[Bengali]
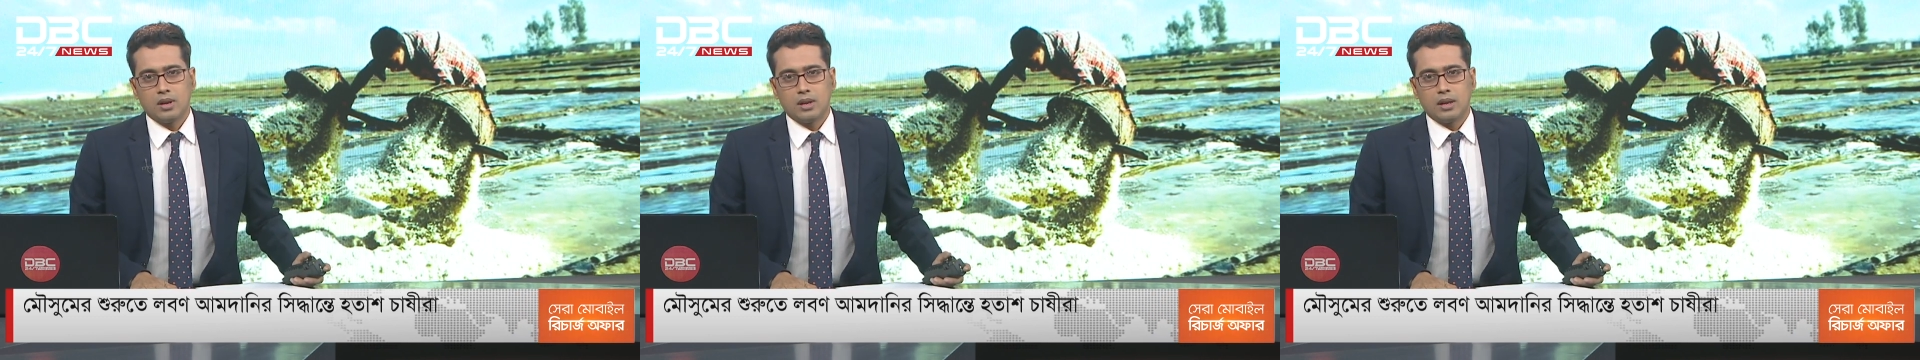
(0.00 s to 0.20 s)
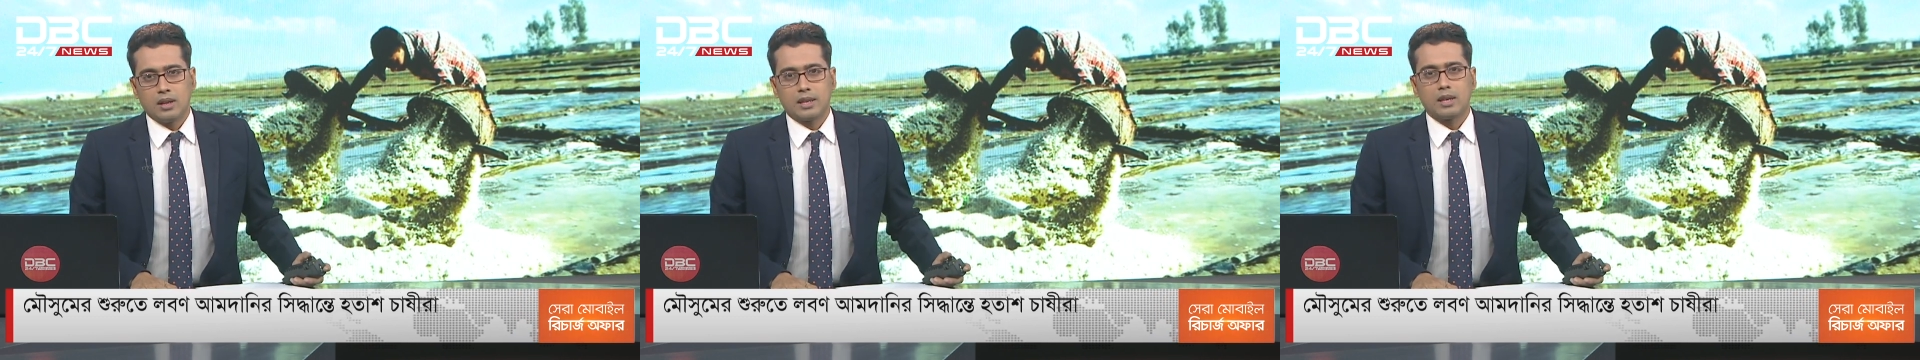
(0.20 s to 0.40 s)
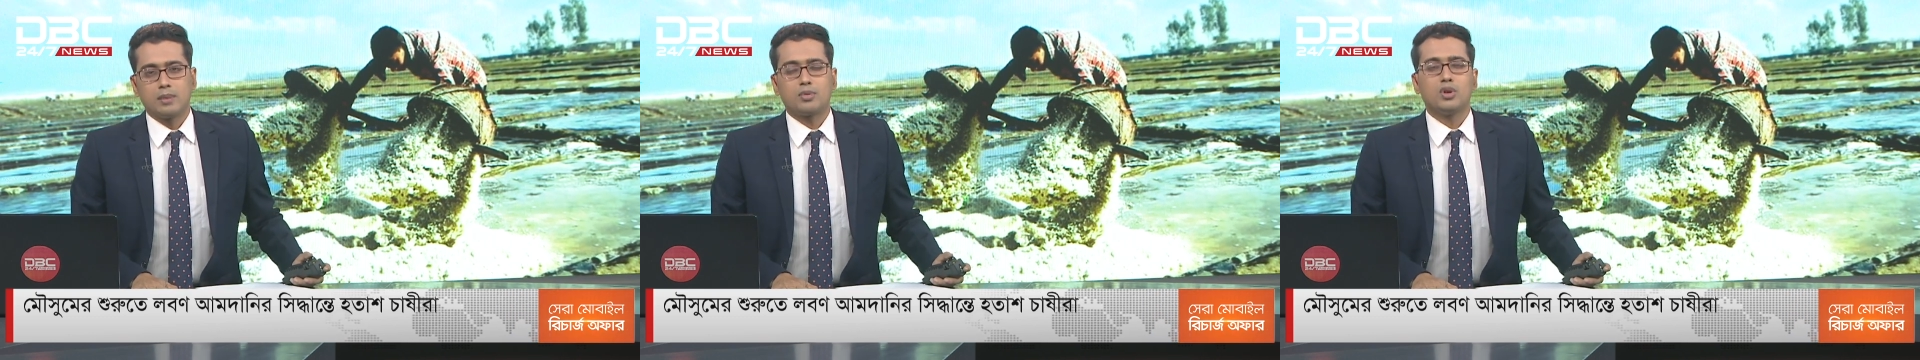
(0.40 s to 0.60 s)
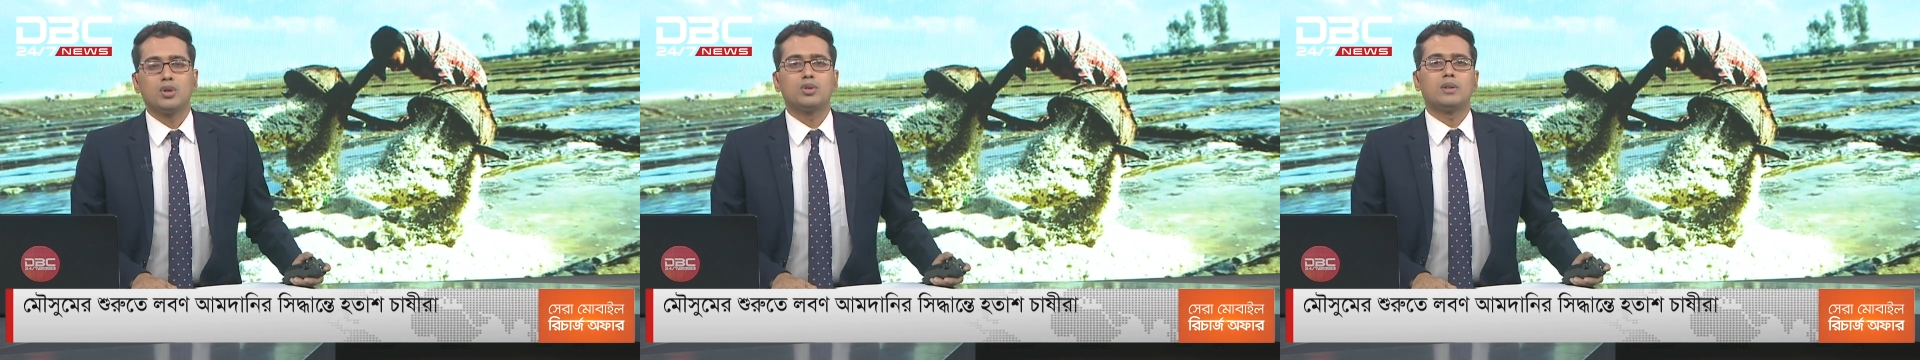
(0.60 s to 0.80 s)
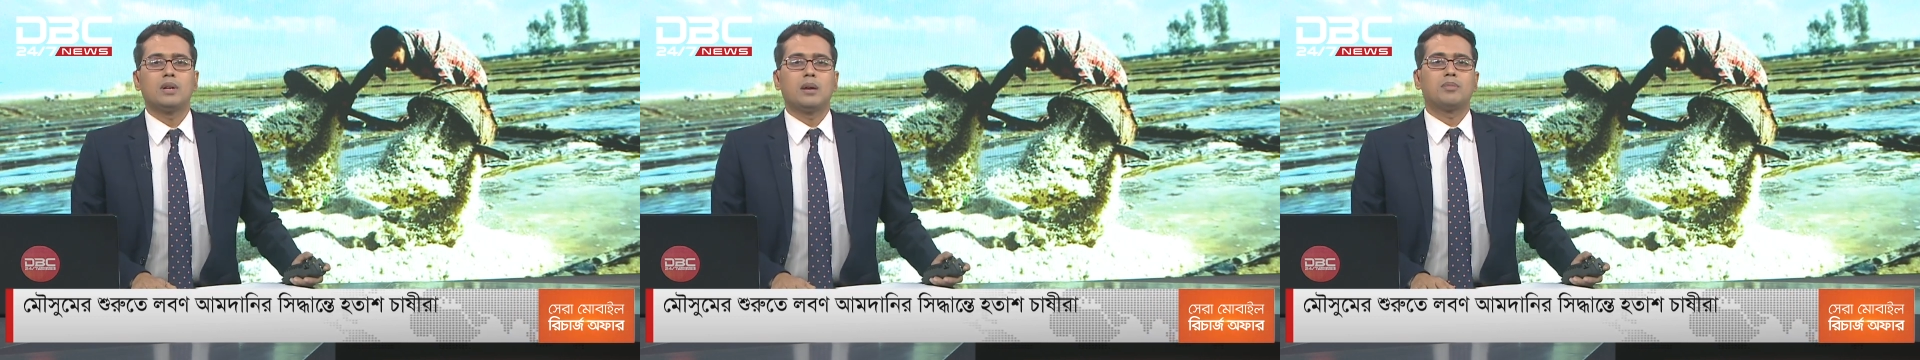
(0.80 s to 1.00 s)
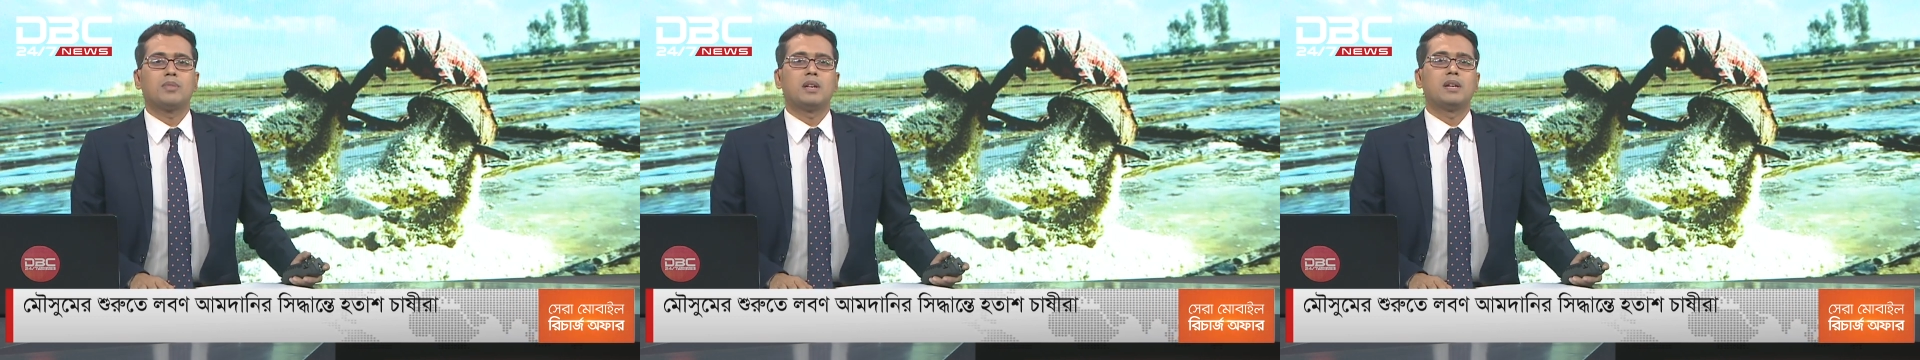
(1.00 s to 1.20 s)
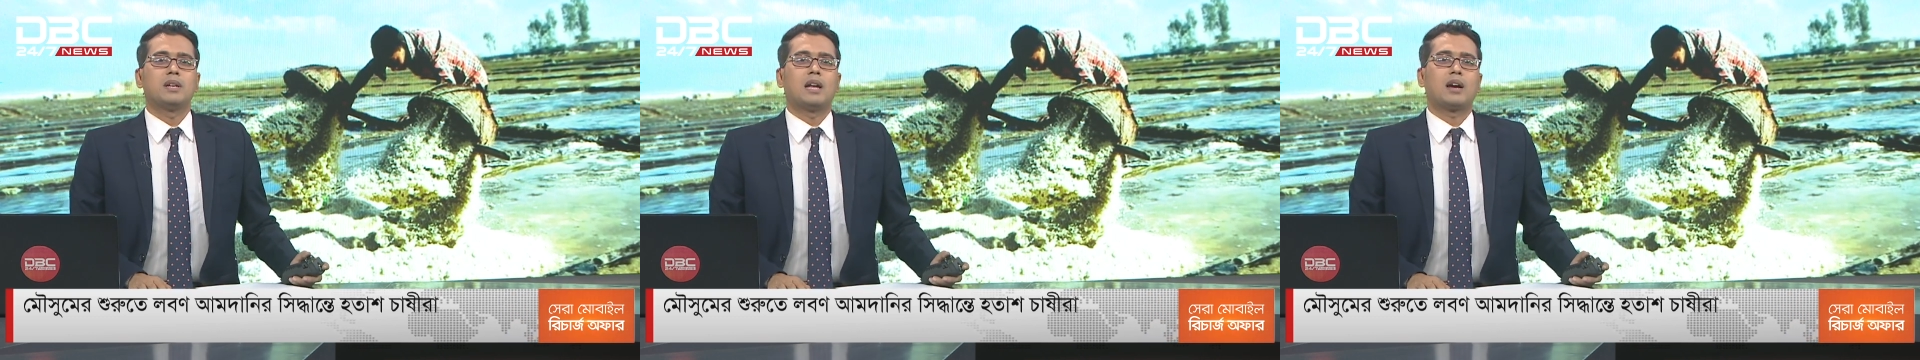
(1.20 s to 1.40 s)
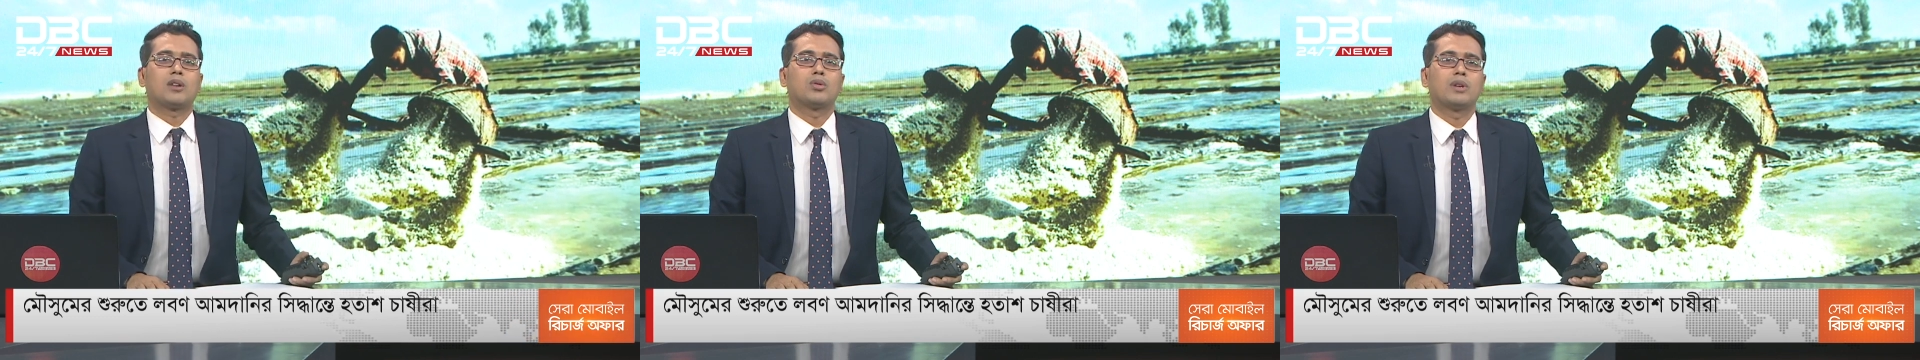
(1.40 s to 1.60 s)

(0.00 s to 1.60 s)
এদিকে প্রয়োজনে আমদানি না